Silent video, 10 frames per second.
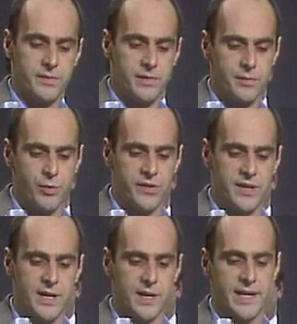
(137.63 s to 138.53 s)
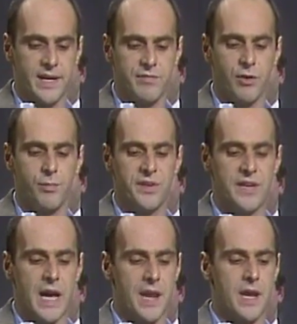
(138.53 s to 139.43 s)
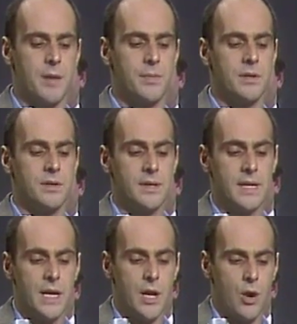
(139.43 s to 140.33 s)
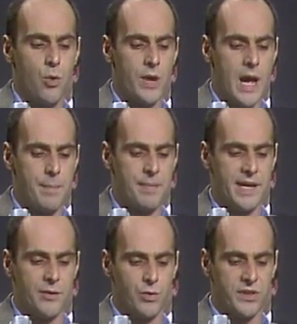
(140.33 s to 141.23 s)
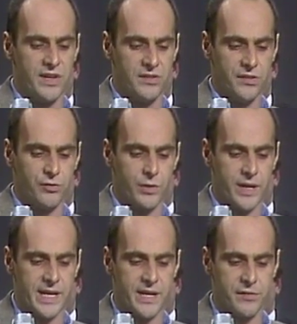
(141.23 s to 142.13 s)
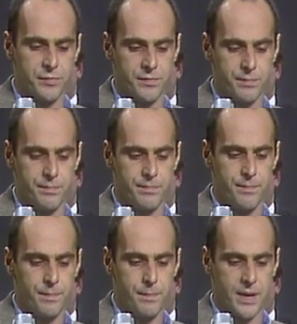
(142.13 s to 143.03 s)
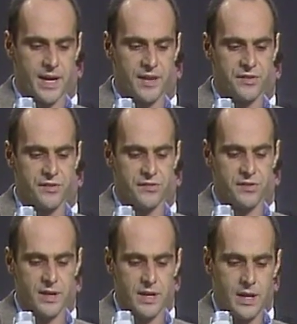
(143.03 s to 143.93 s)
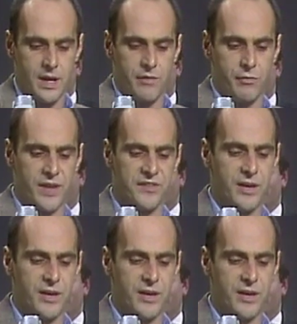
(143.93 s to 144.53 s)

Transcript: Ich möchte hier erklären, warum ich die Annahme oder Ablehnung dieses oder jenes Preises für ein